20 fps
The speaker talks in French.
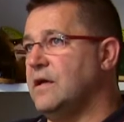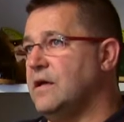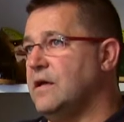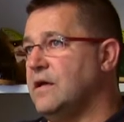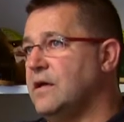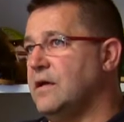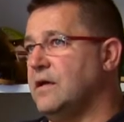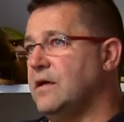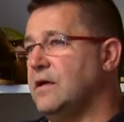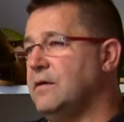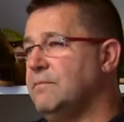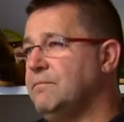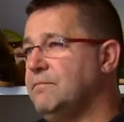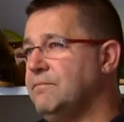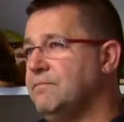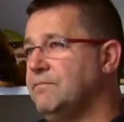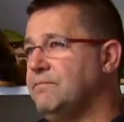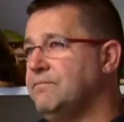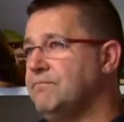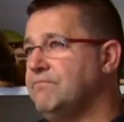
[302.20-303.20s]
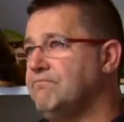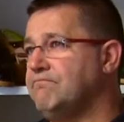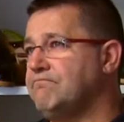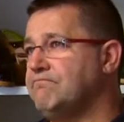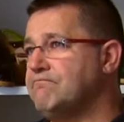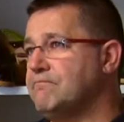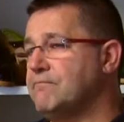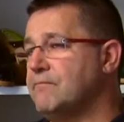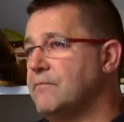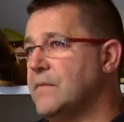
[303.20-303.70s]
Euh,
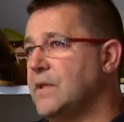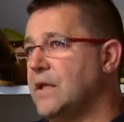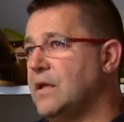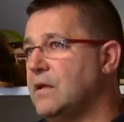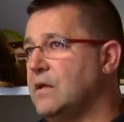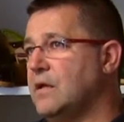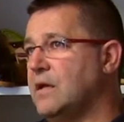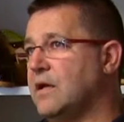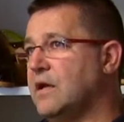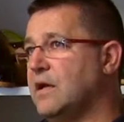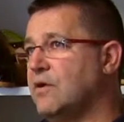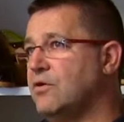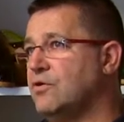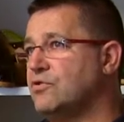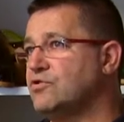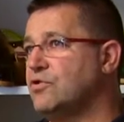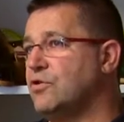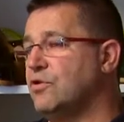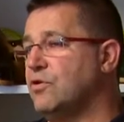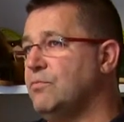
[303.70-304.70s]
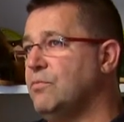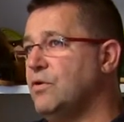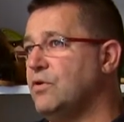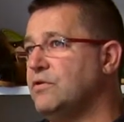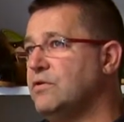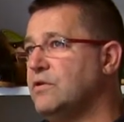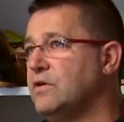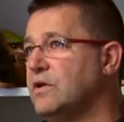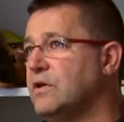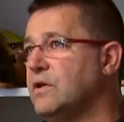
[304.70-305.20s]
la galoche
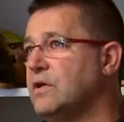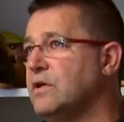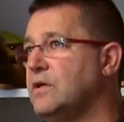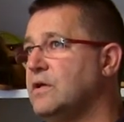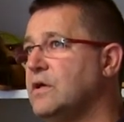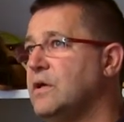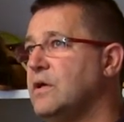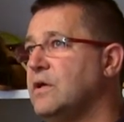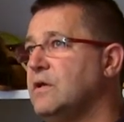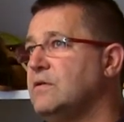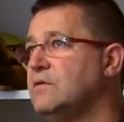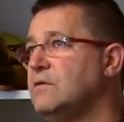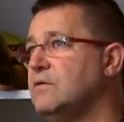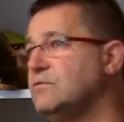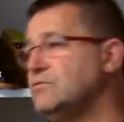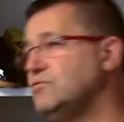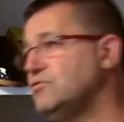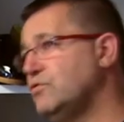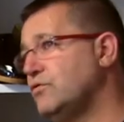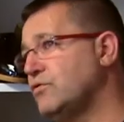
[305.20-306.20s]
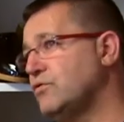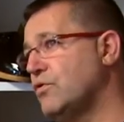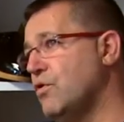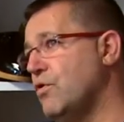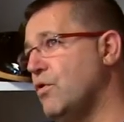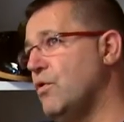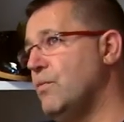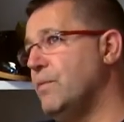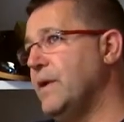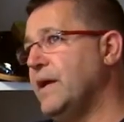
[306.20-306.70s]
remonte
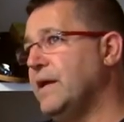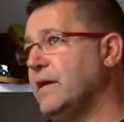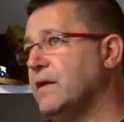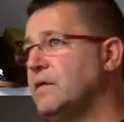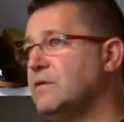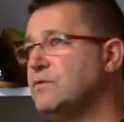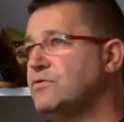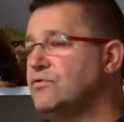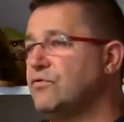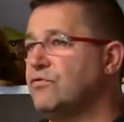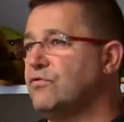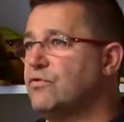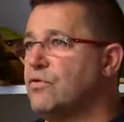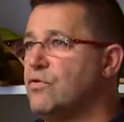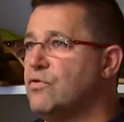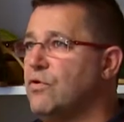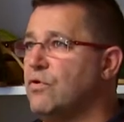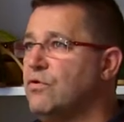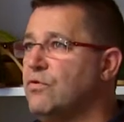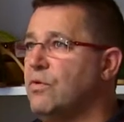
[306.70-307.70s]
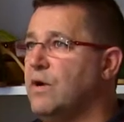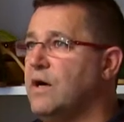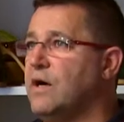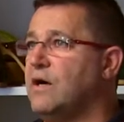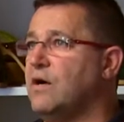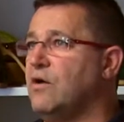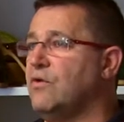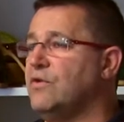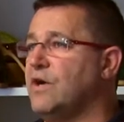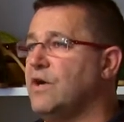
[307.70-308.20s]
jusqu'aux Romains, jusqu'aux
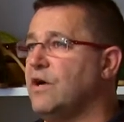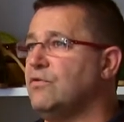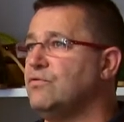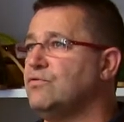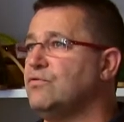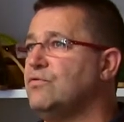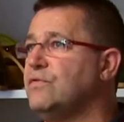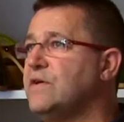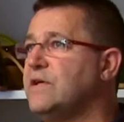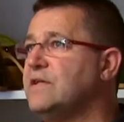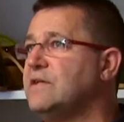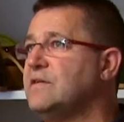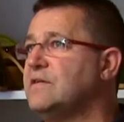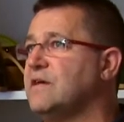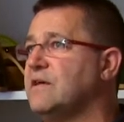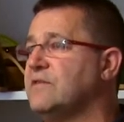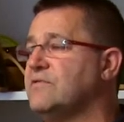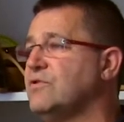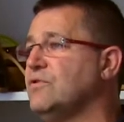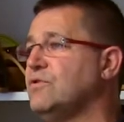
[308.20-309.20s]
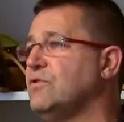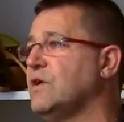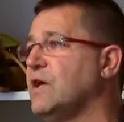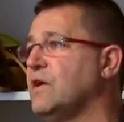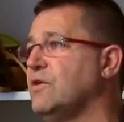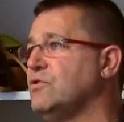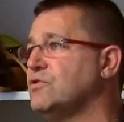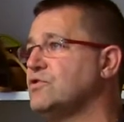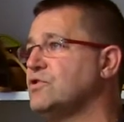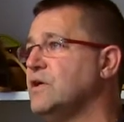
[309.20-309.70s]
Gaulois. On a retrouvé des traces de
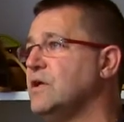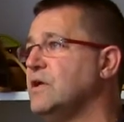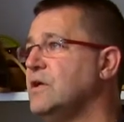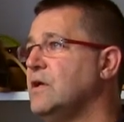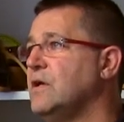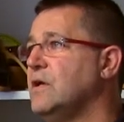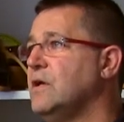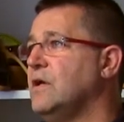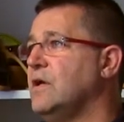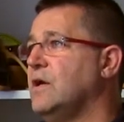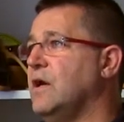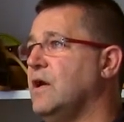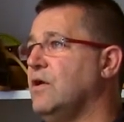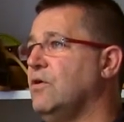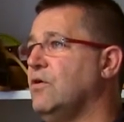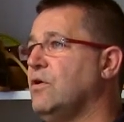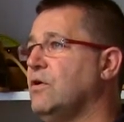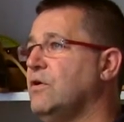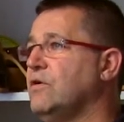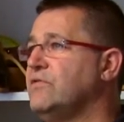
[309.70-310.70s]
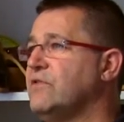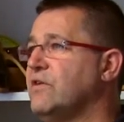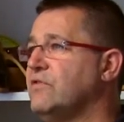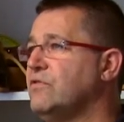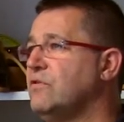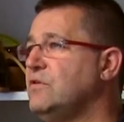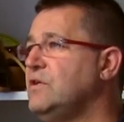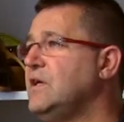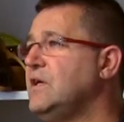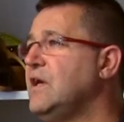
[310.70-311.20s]
galoche. Alors euh, ça
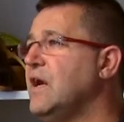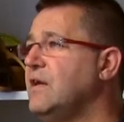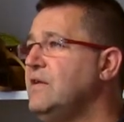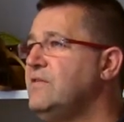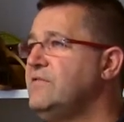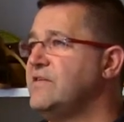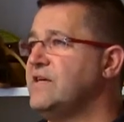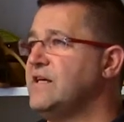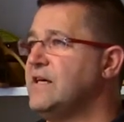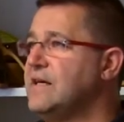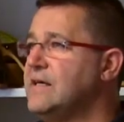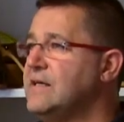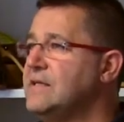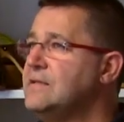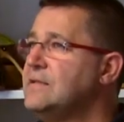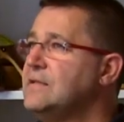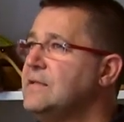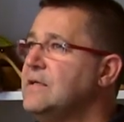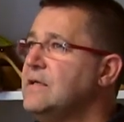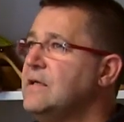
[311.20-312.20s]
se dit Galicea.